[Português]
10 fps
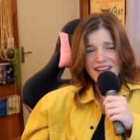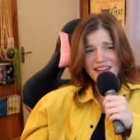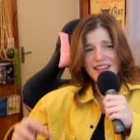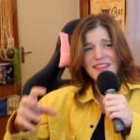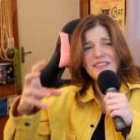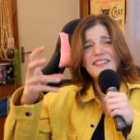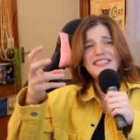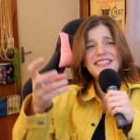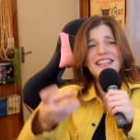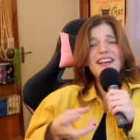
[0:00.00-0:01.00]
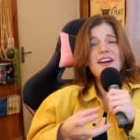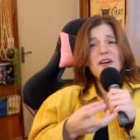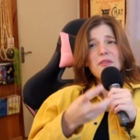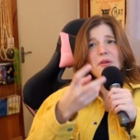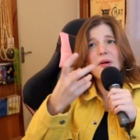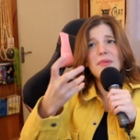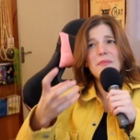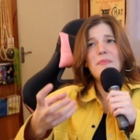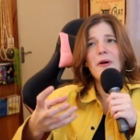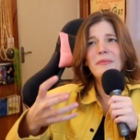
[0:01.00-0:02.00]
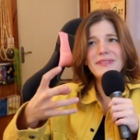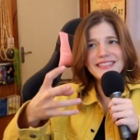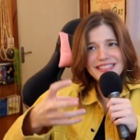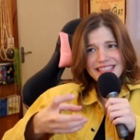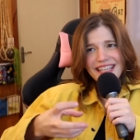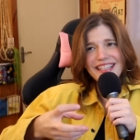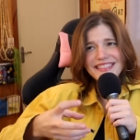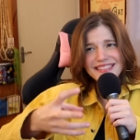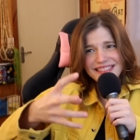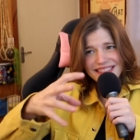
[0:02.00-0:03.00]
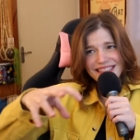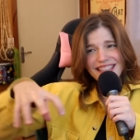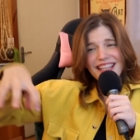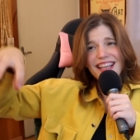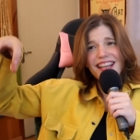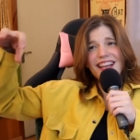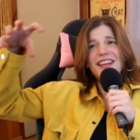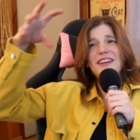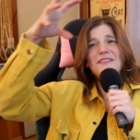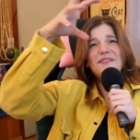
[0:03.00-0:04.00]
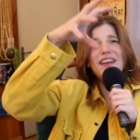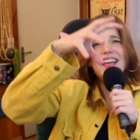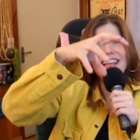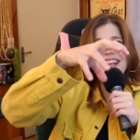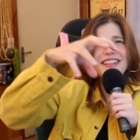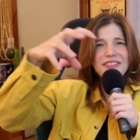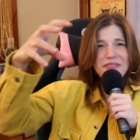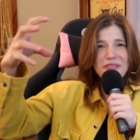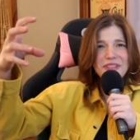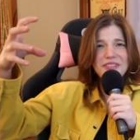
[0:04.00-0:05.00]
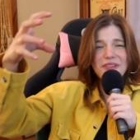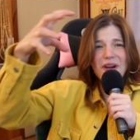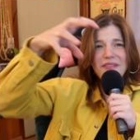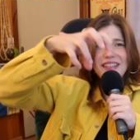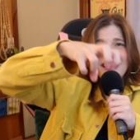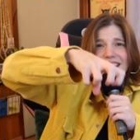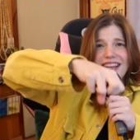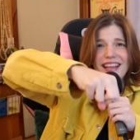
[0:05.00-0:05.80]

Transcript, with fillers: Imagina um homem pomba gigante pegando um outro homem.